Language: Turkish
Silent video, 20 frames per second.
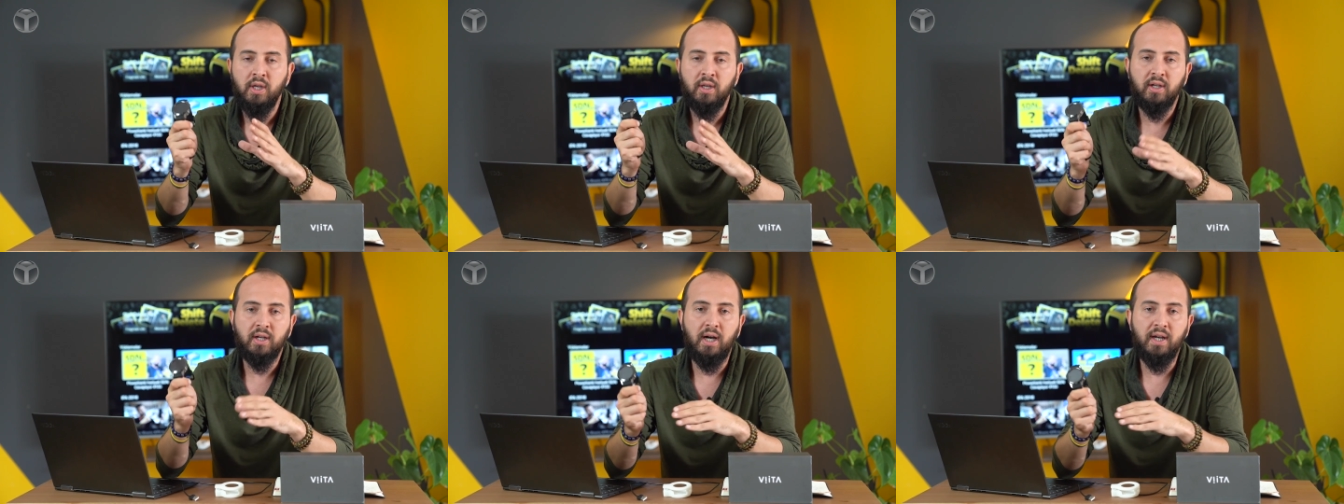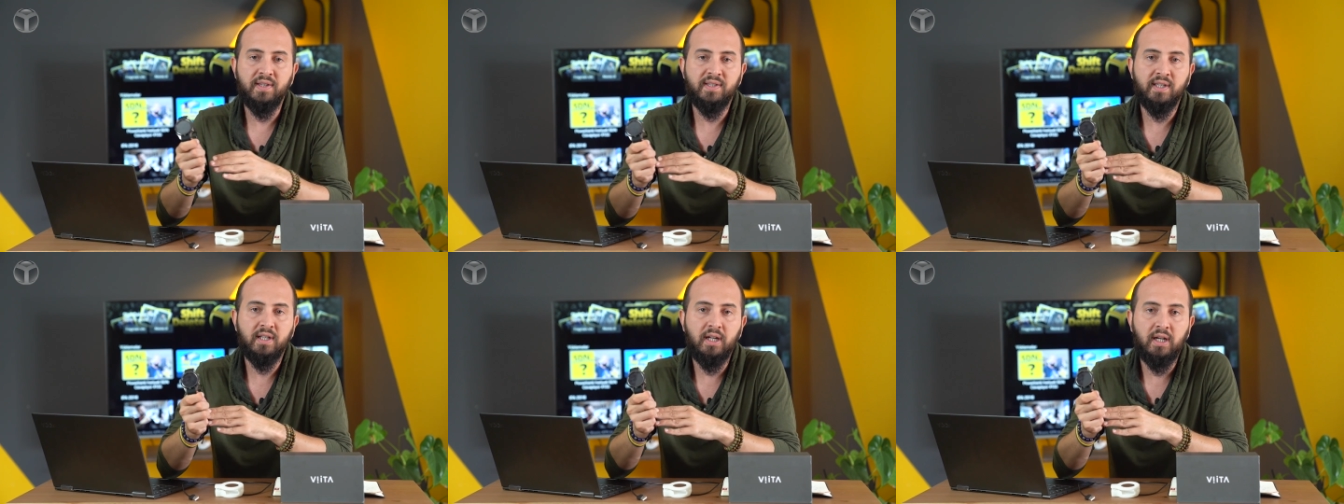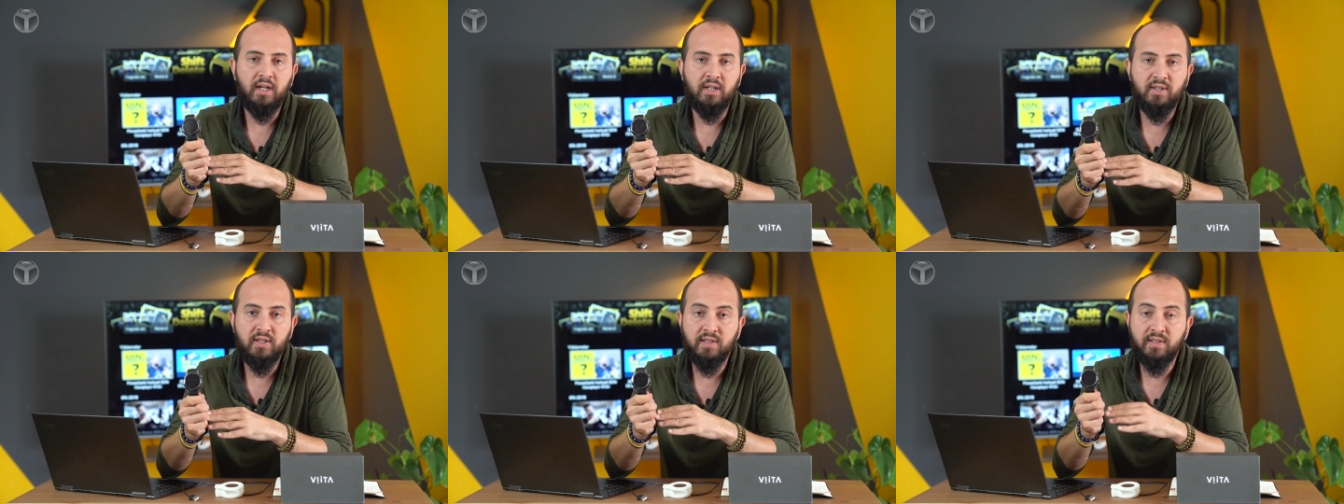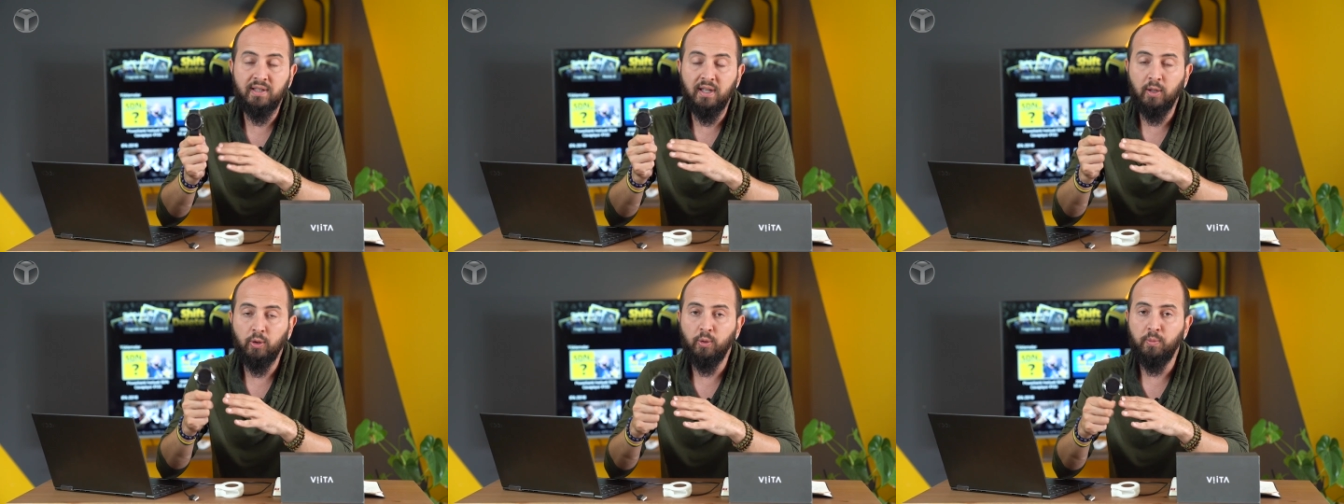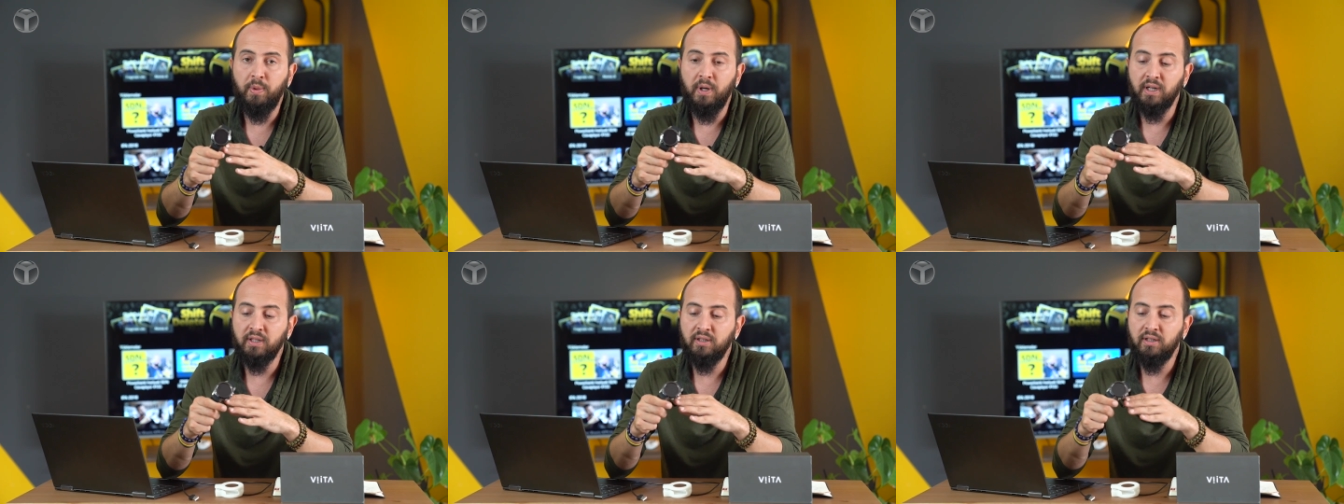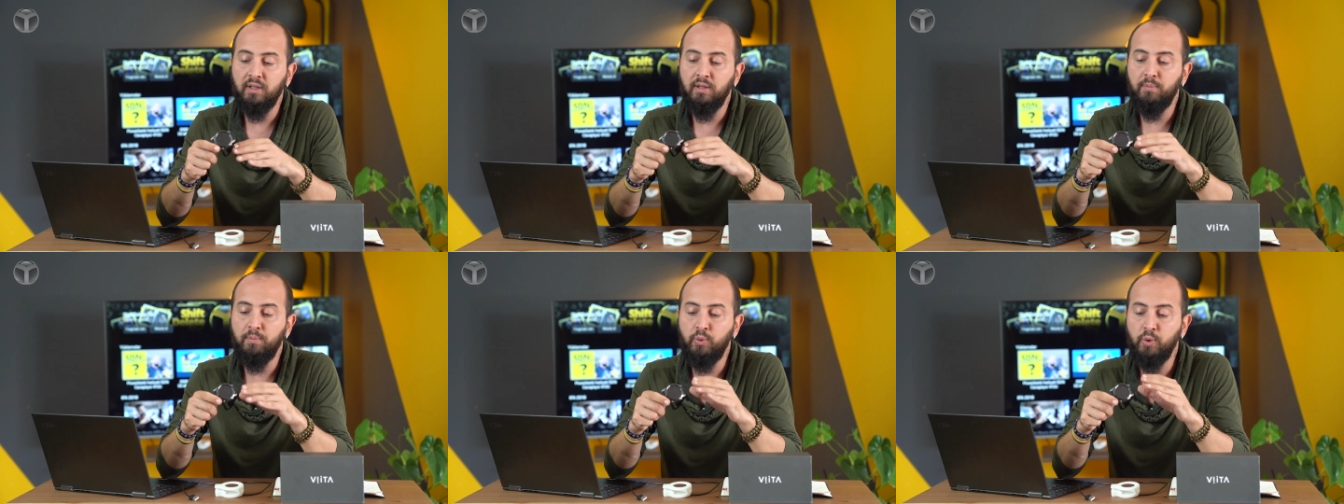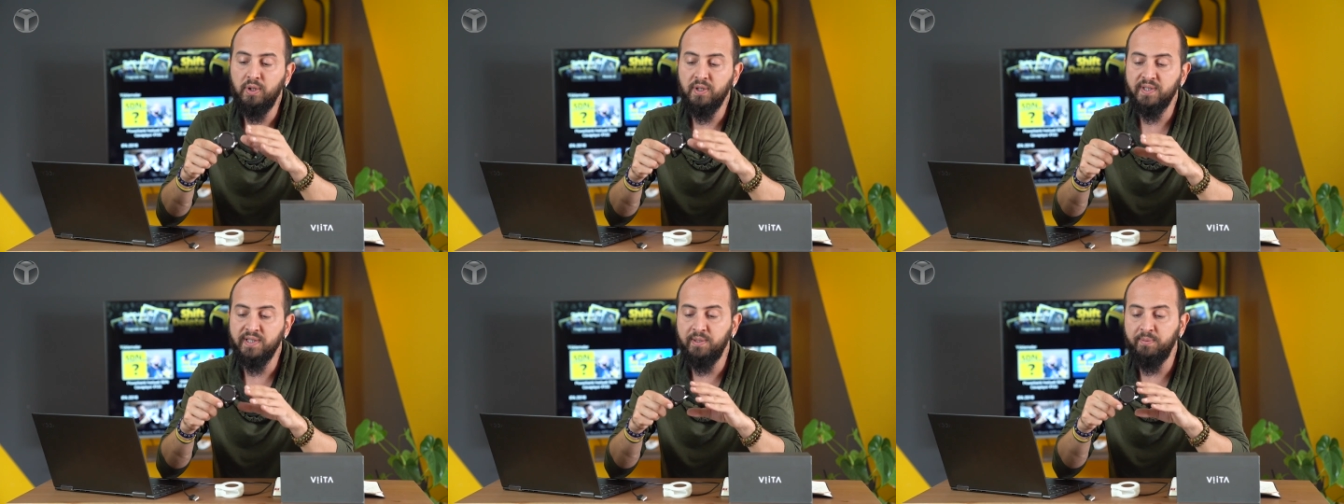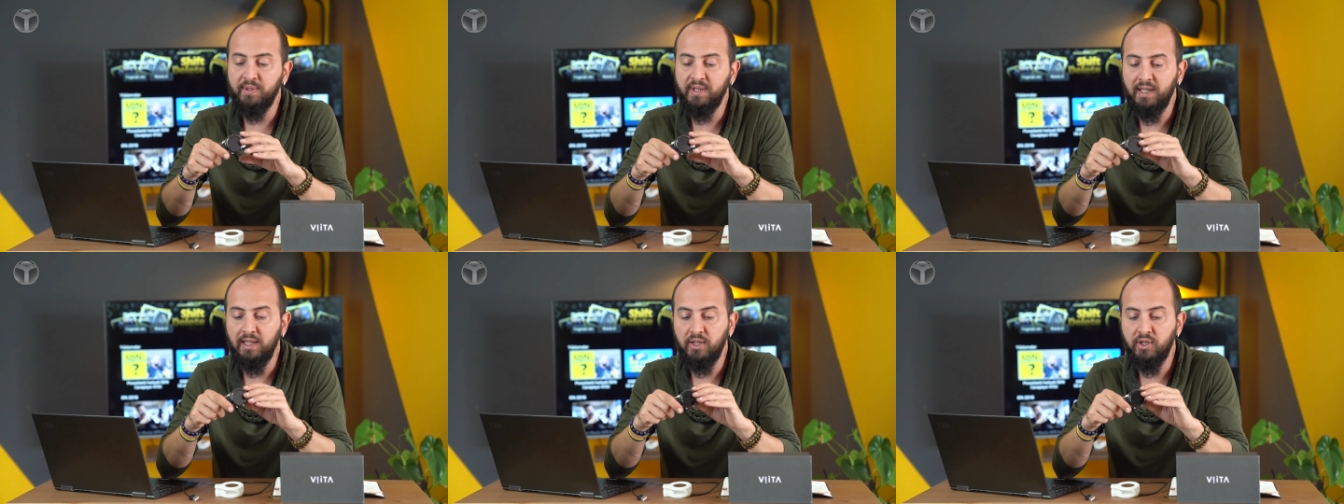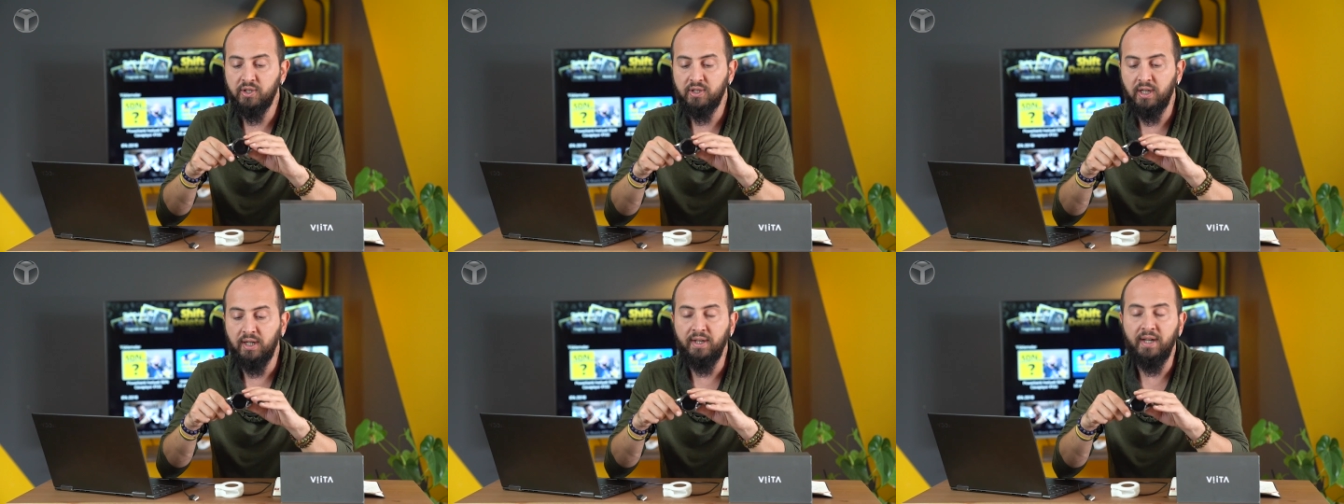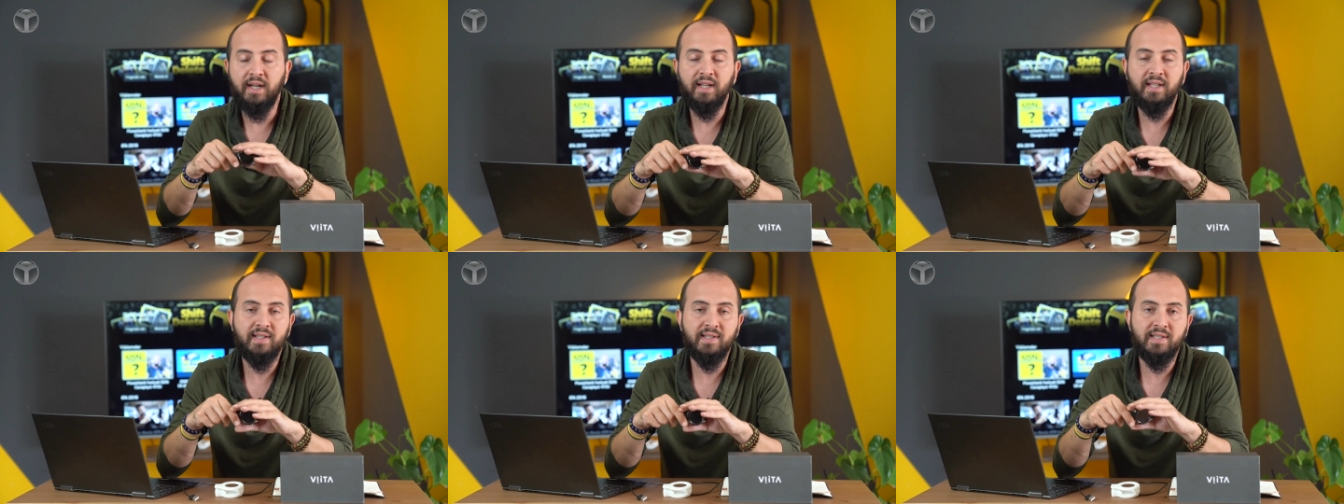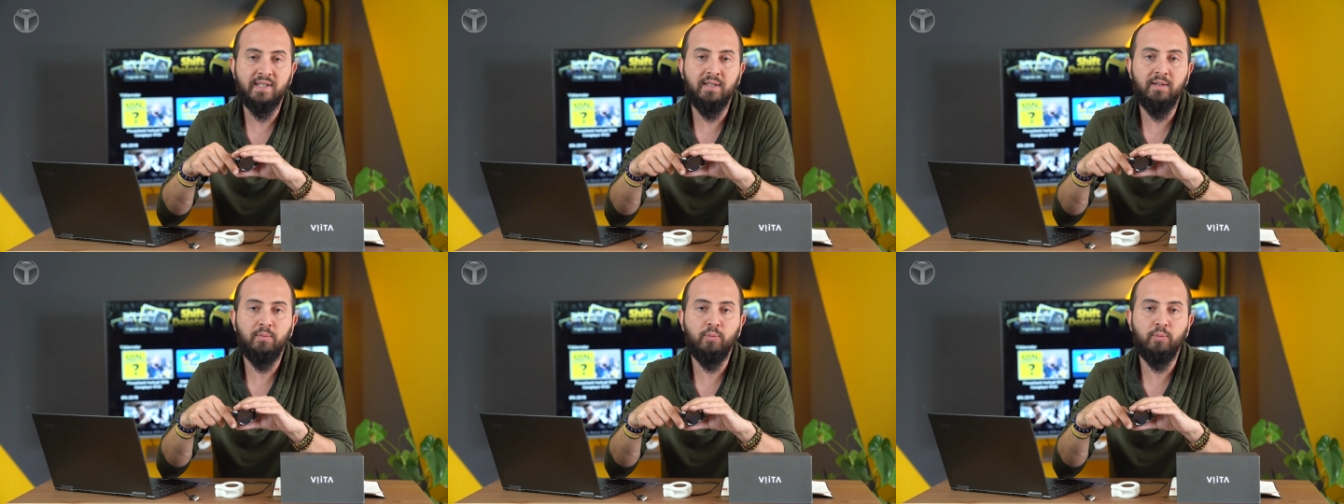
Kayseri Erciyes Teknopark'ta bu yazılımı geliştiren herkese